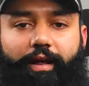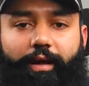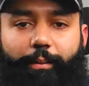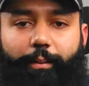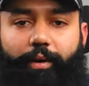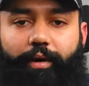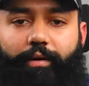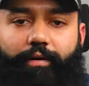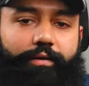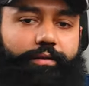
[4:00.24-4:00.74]

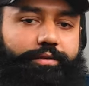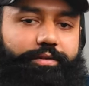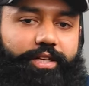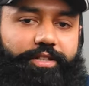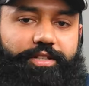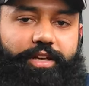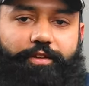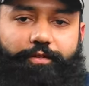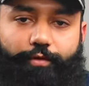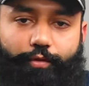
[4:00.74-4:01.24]
टाइप है
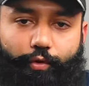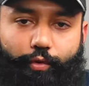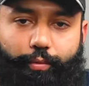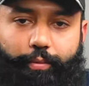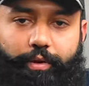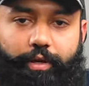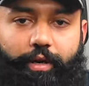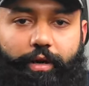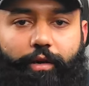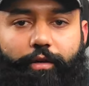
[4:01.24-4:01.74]
सच एज
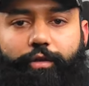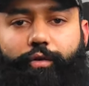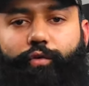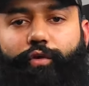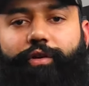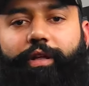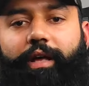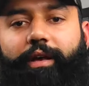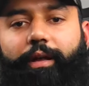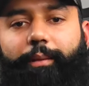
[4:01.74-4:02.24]
रूबी तो वो
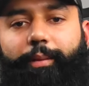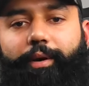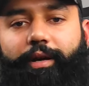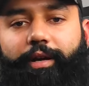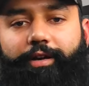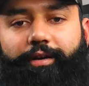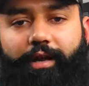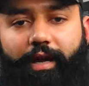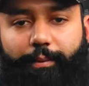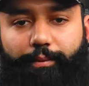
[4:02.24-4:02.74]

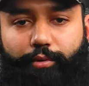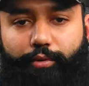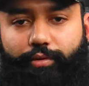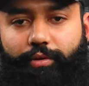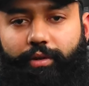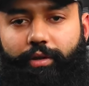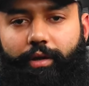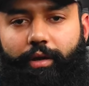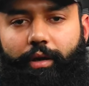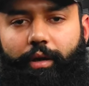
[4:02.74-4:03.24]
डायनामिकली टाइप्ड
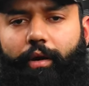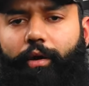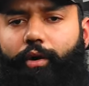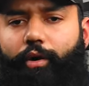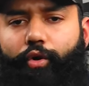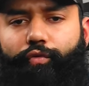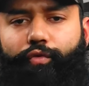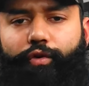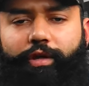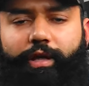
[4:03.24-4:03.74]
होती है
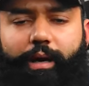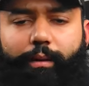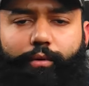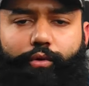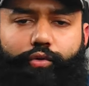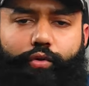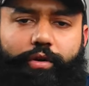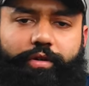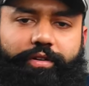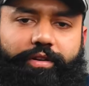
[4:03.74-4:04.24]
होपफुली
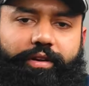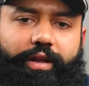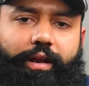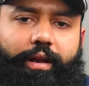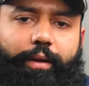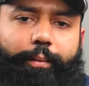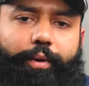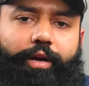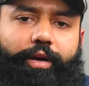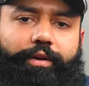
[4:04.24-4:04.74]
आपको थोड़ा सा
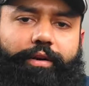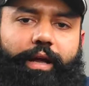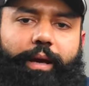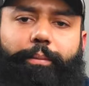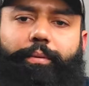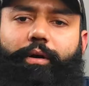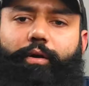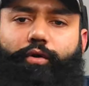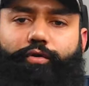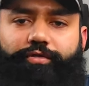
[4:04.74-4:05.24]
डायनेमिकली
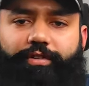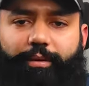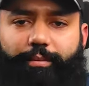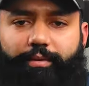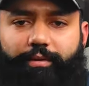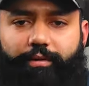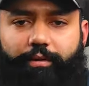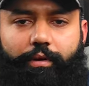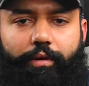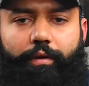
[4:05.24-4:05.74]
टाइप का कॉन्सेप्ट
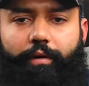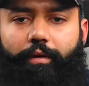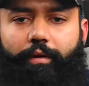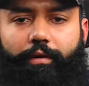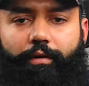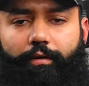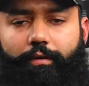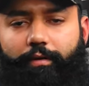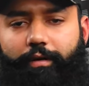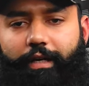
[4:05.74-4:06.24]

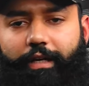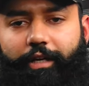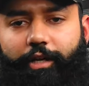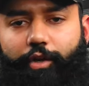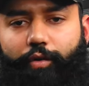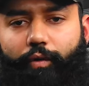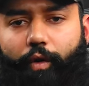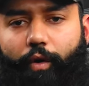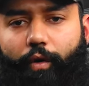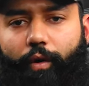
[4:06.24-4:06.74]
क्लियर uh,
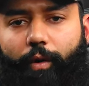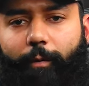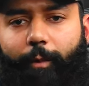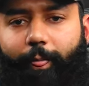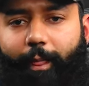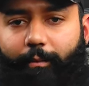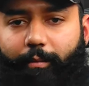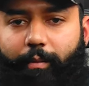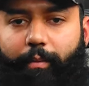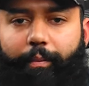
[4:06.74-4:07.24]
हुआ होगा
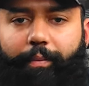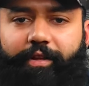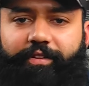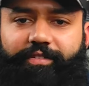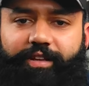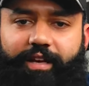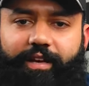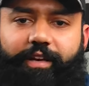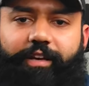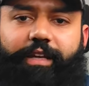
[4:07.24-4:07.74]
अब हम अपने
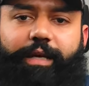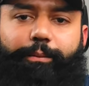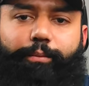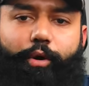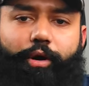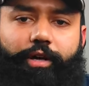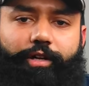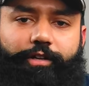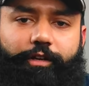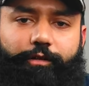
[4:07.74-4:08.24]
सेकेंड की
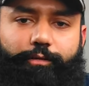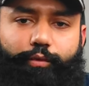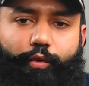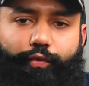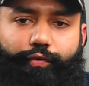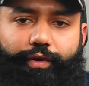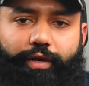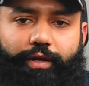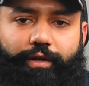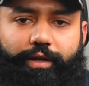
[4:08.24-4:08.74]
पॉइंट की तरफ
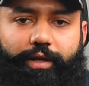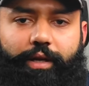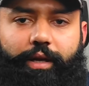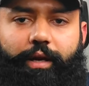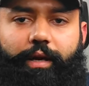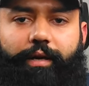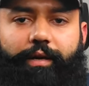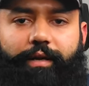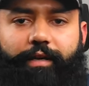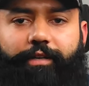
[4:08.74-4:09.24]
मूव करते
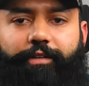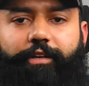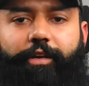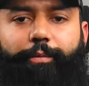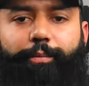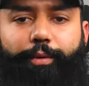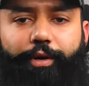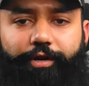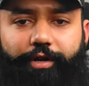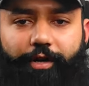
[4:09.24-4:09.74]
हैं
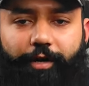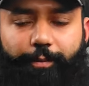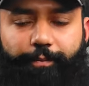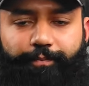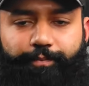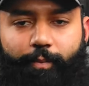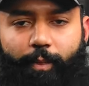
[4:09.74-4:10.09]
इंटरप्रिटेड